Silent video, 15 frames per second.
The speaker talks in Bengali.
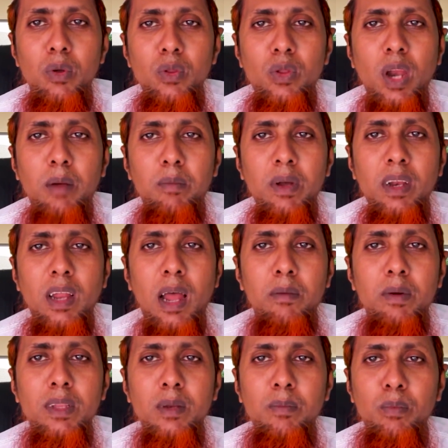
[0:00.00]
বন্ধুরা আমার
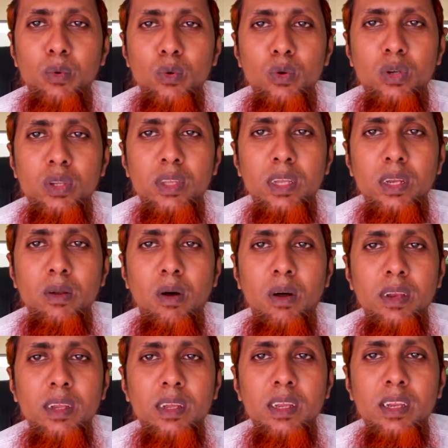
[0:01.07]
আমাদের পুরুষদের
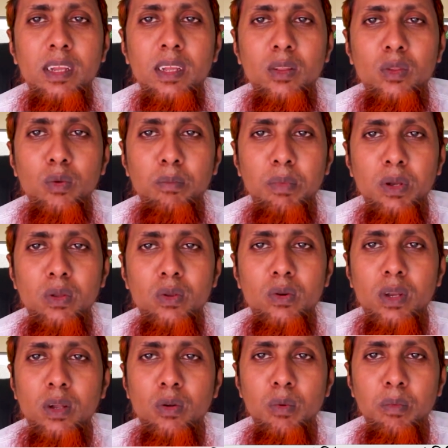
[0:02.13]
অনেকেরই কিন্তু
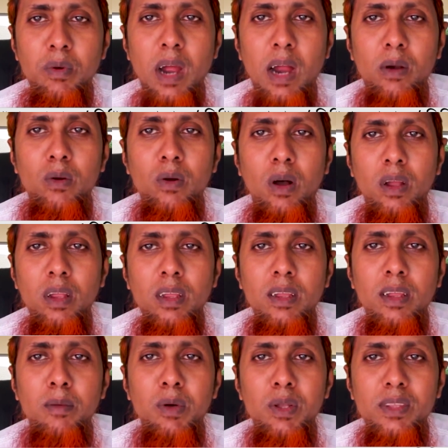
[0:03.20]
বীর্যটা খুব গাঢ় হয়
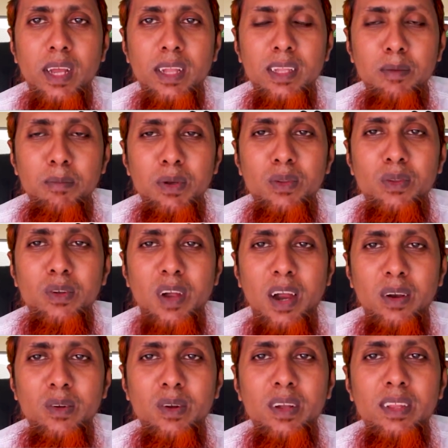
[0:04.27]
এবং যাদের বীর্য
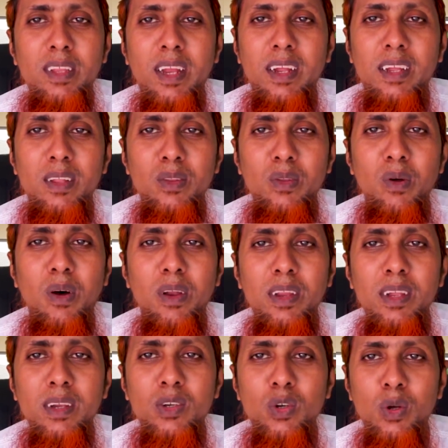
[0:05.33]
গাঢ় হয় তারা কিন্তু
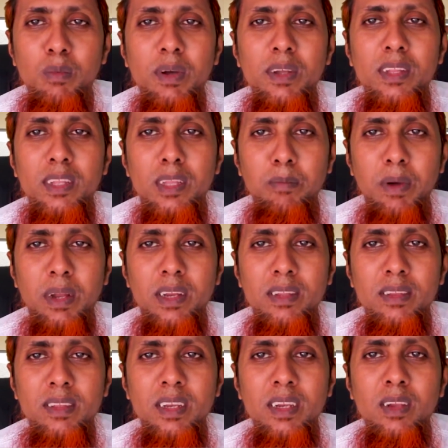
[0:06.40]
অনেক সময় দিতে পারে
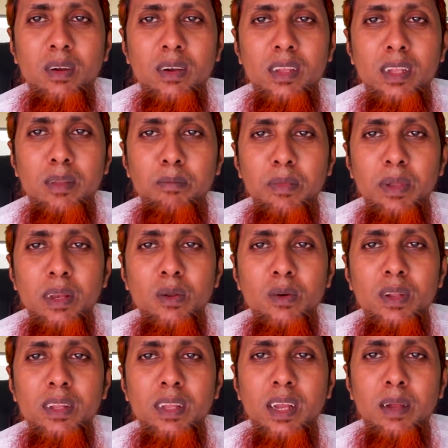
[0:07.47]
স্ত্রীকে অর্থাৎ
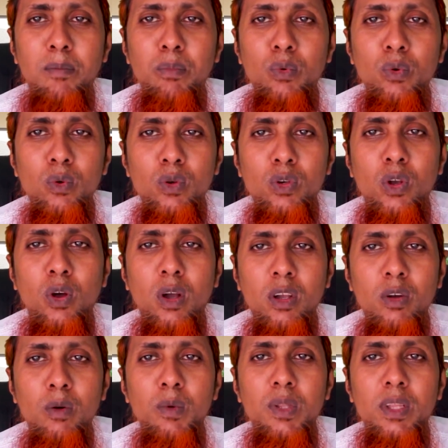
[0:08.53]
মিলনে তারা পুরো
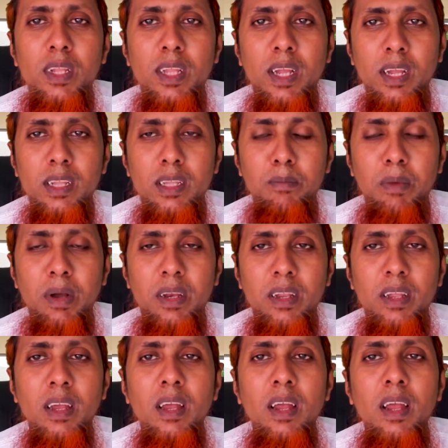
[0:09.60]
সক্ষমতা দেখাতে
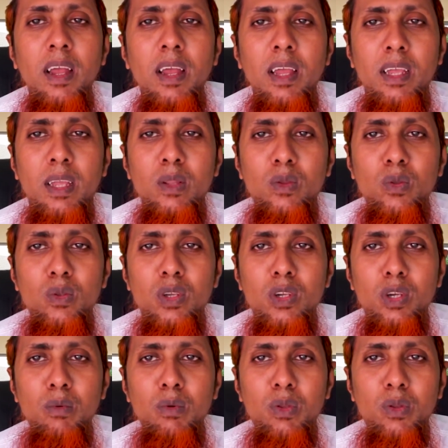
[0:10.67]
পারে কিন্তু যে
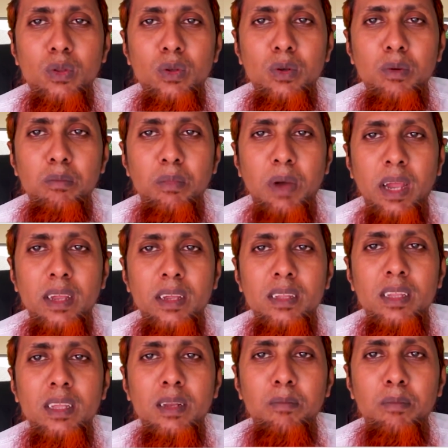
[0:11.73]
সমস্ত
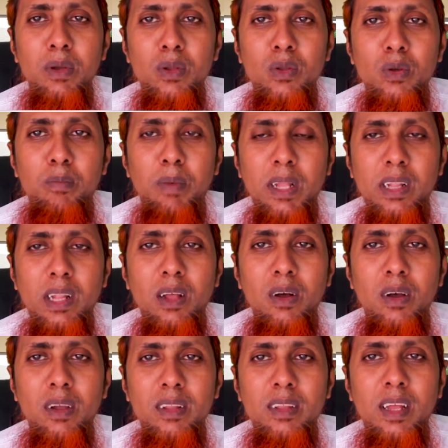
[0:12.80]
ভাইয়েদের বীর্য পাতলা
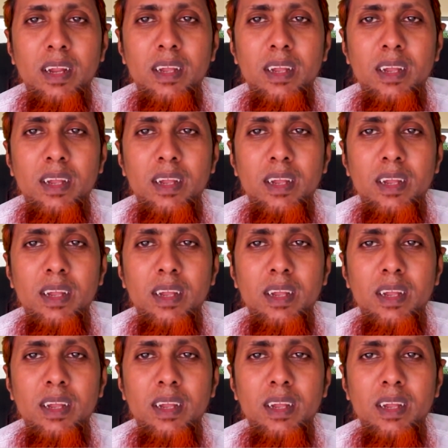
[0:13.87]
হয়